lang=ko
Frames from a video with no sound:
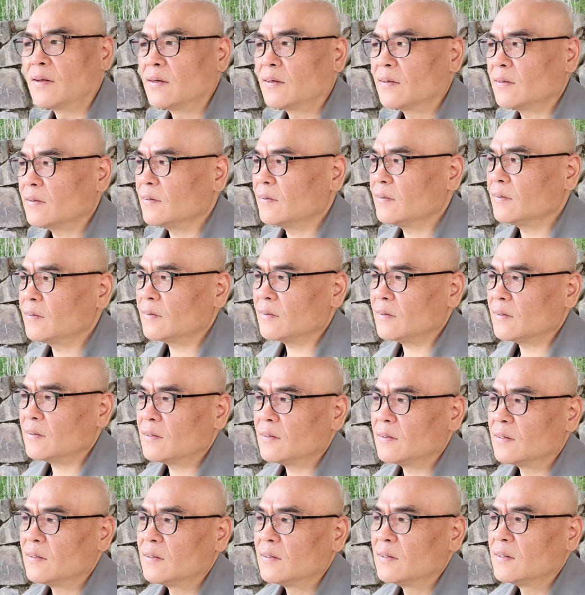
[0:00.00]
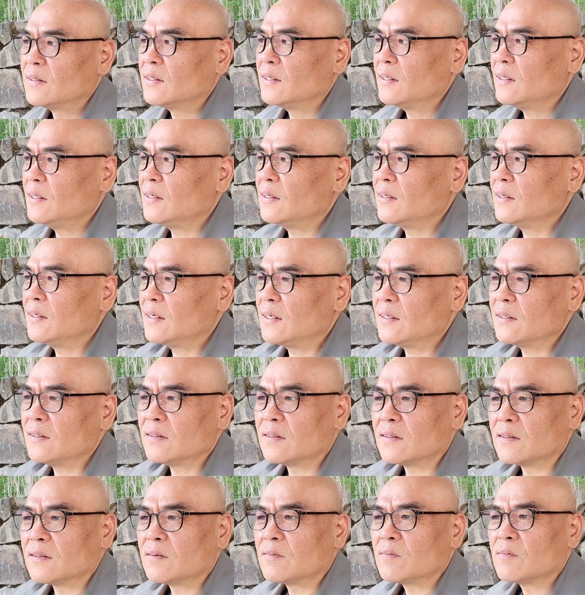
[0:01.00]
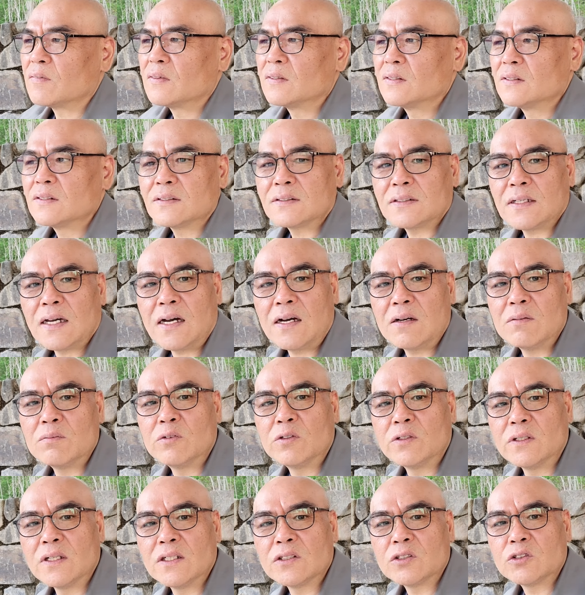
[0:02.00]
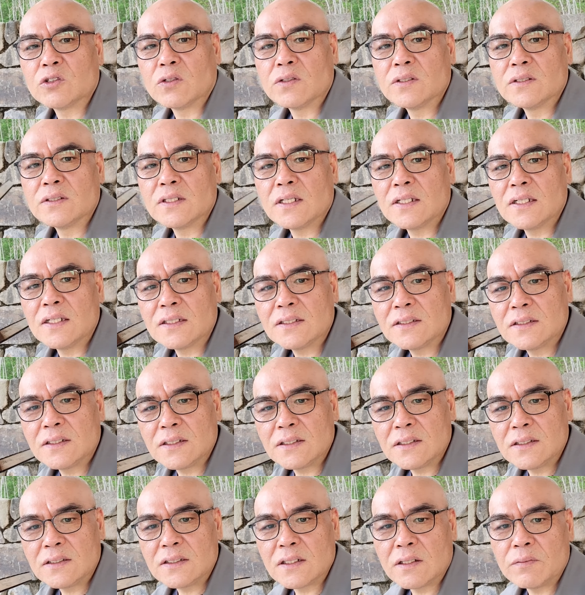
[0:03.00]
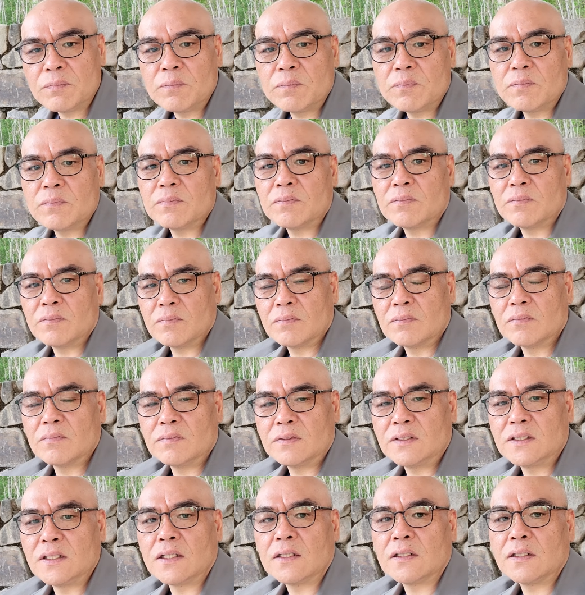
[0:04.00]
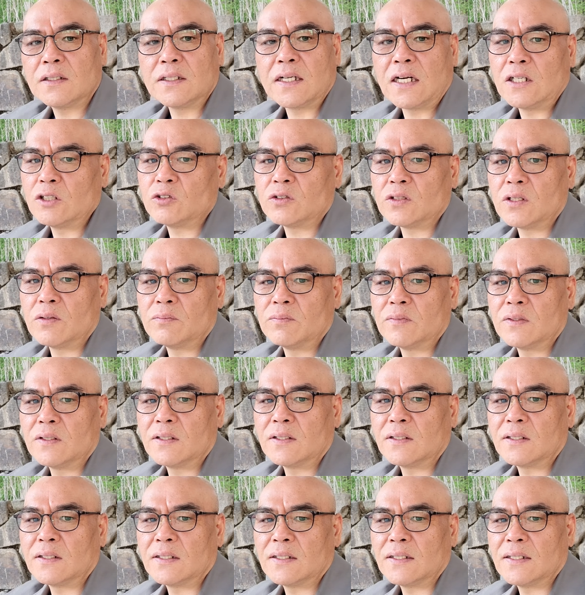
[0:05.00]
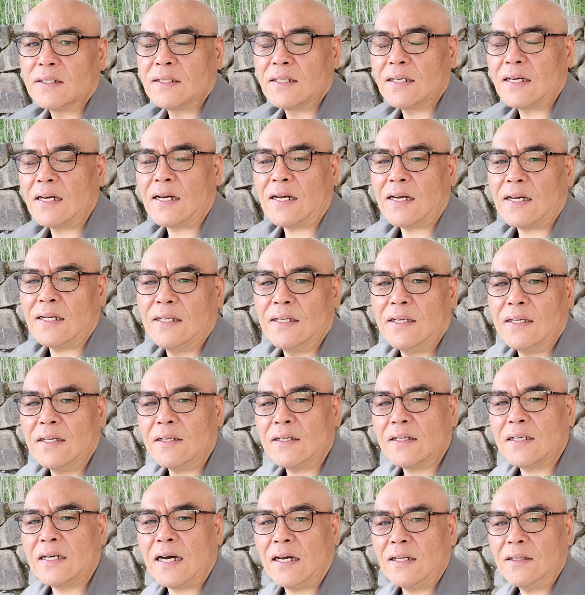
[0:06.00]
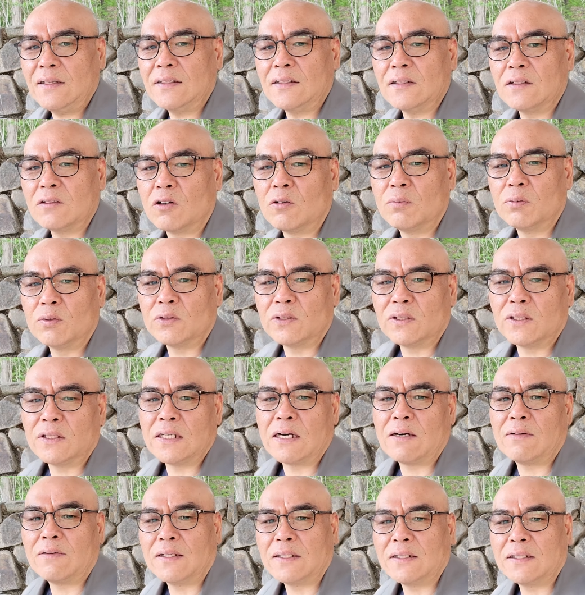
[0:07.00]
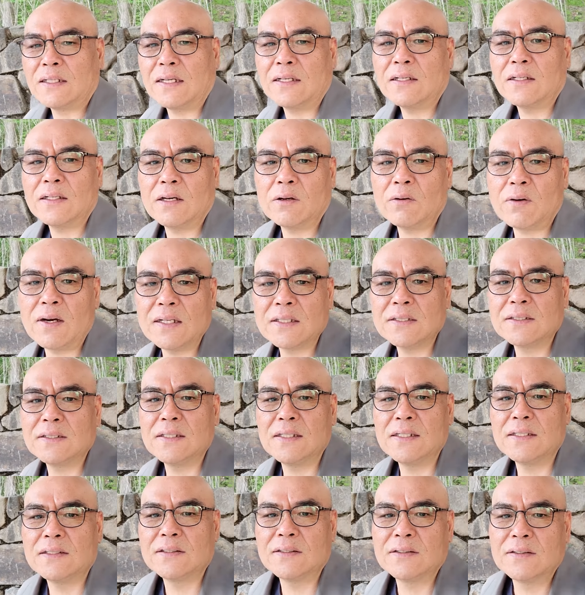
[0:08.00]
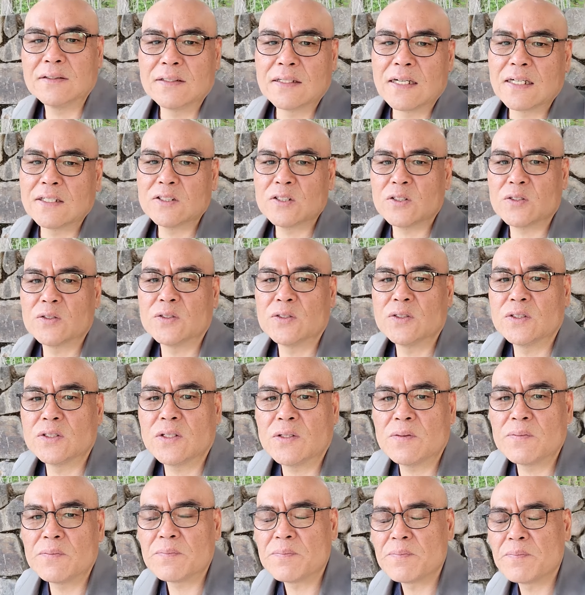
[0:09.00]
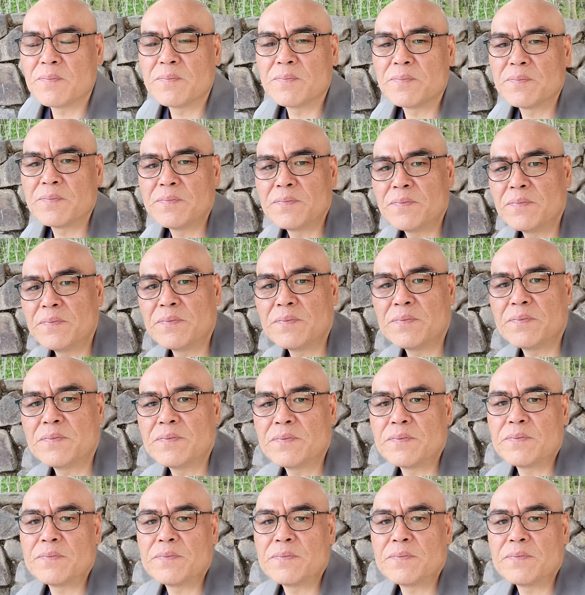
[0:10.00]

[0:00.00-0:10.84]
그러니까 인간은 사물의 존재에 직접 접근할 수 없는 야 이게 칸트로부터 나왔다는 게 확실히 드러나죠 그죠 음.